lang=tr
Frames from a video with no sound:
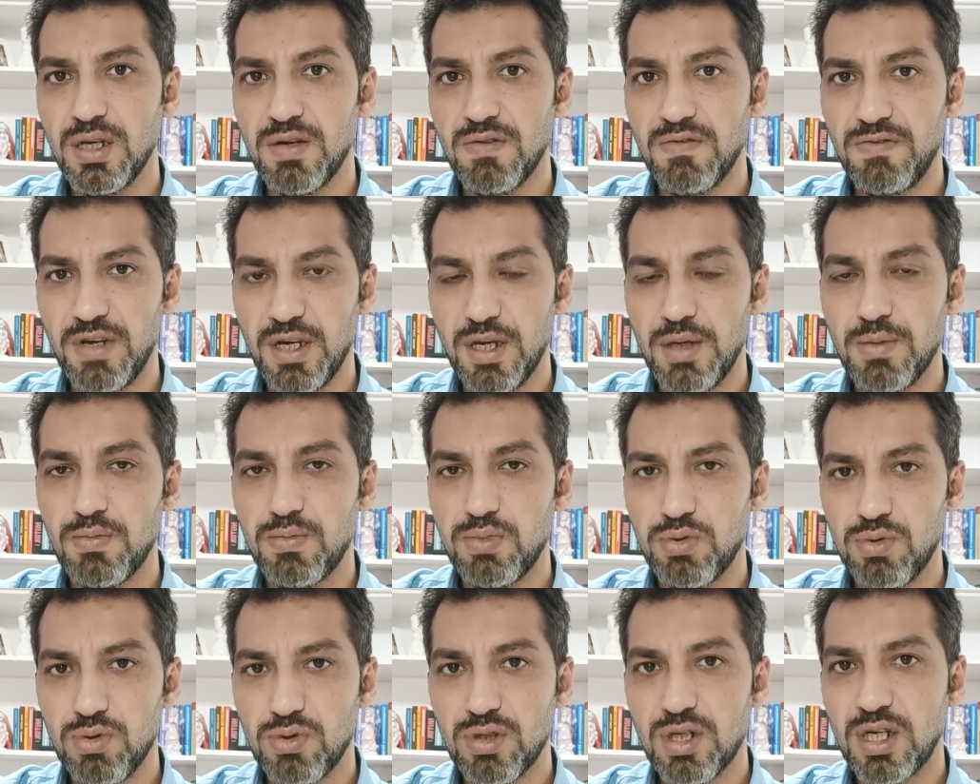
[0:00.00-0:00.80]

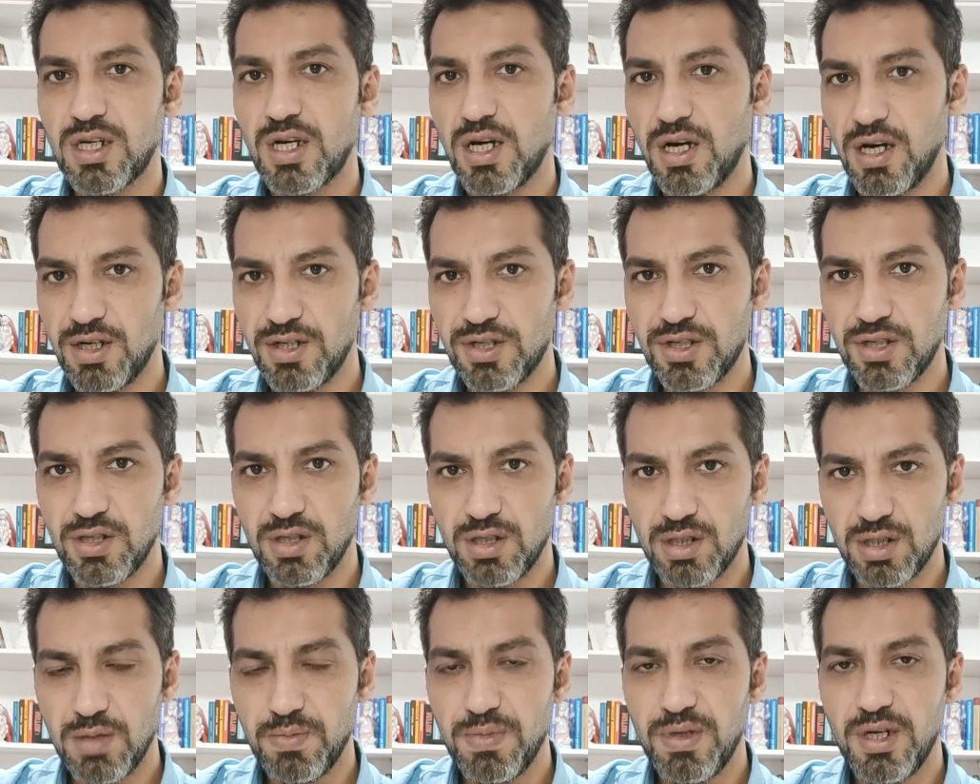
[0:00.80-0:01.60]
ve bunun da
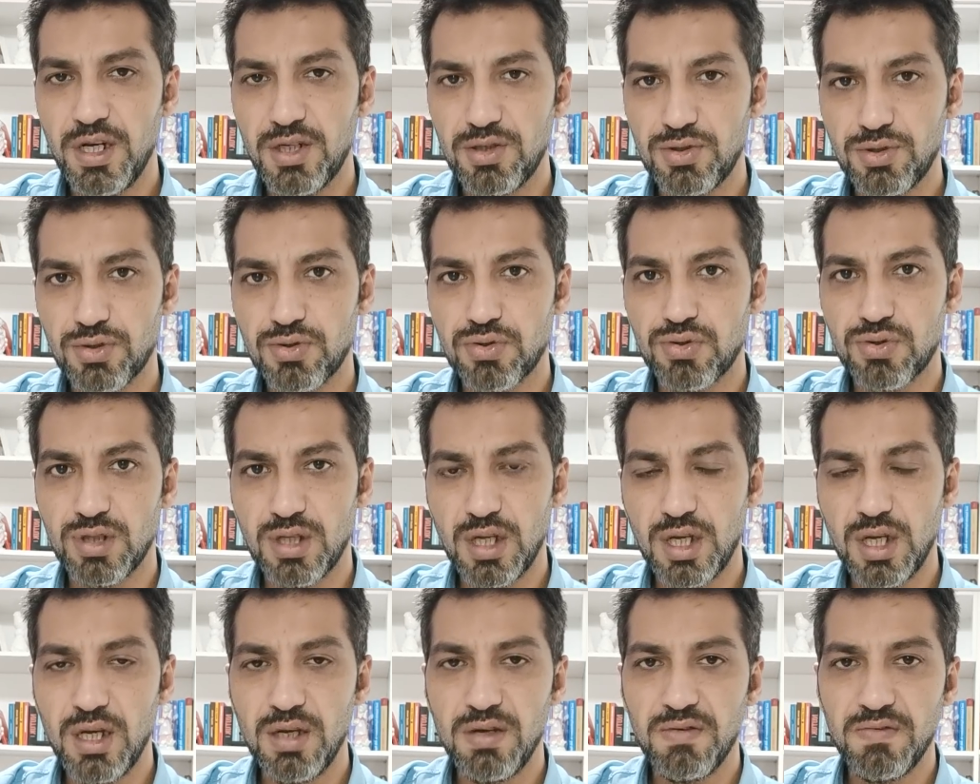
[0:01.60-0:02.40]
karşılığını
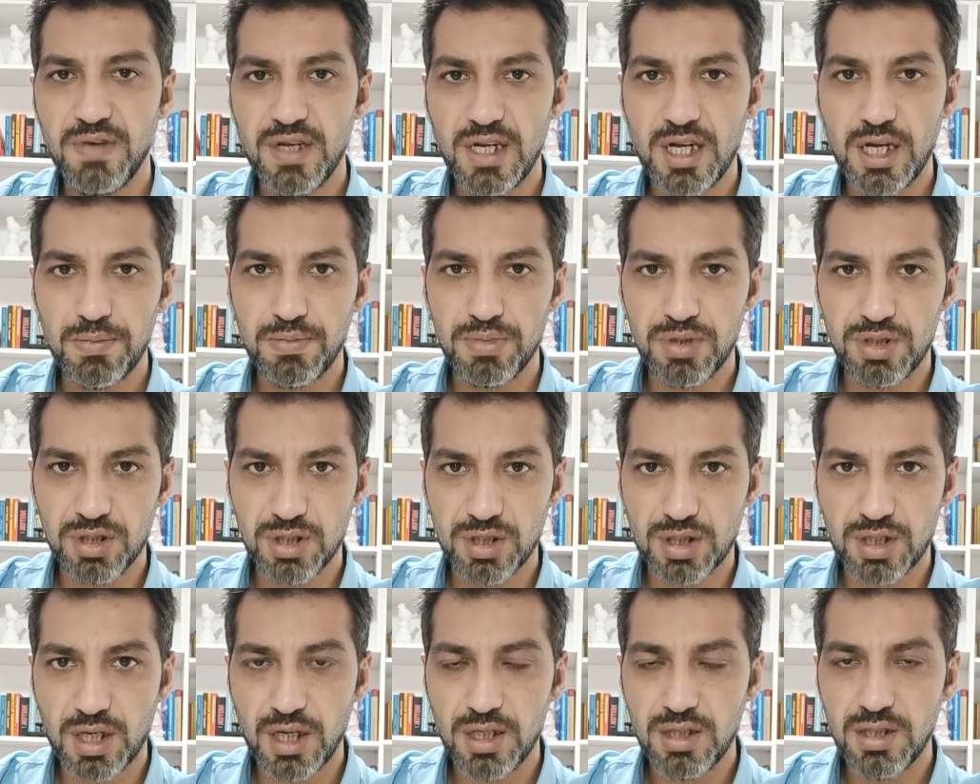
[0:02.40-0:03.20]
bilançosunda veren bir
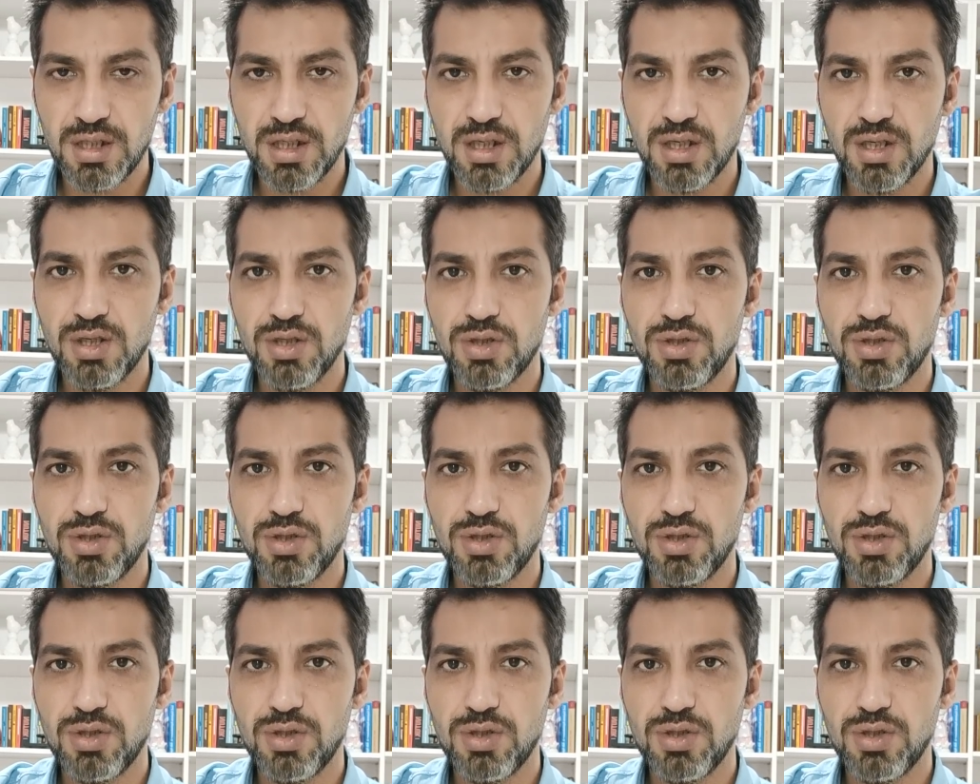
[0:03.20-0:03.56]
şirket.